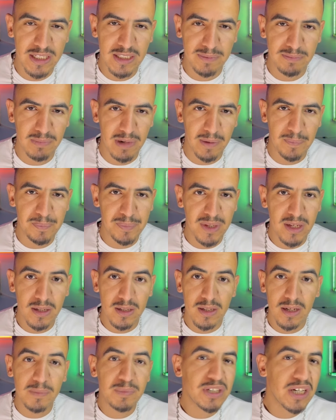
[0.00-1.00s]
تما
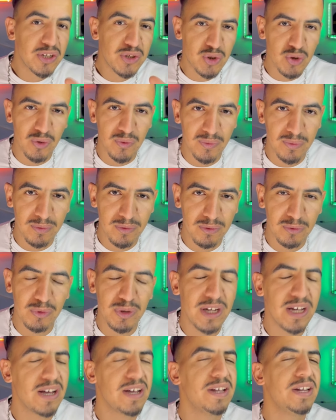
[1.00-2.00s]
مشى يشوف
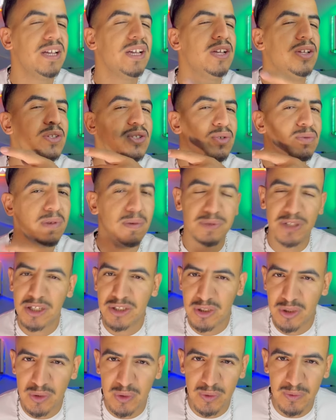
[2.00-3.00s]
ويا ريتو ما مشاش
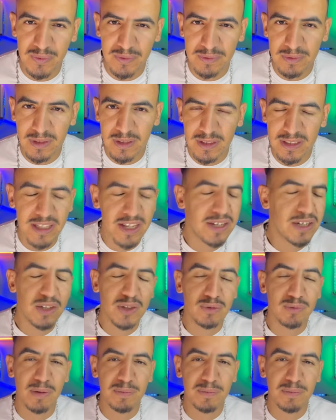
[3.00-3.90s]
يشوف يا ريتو ما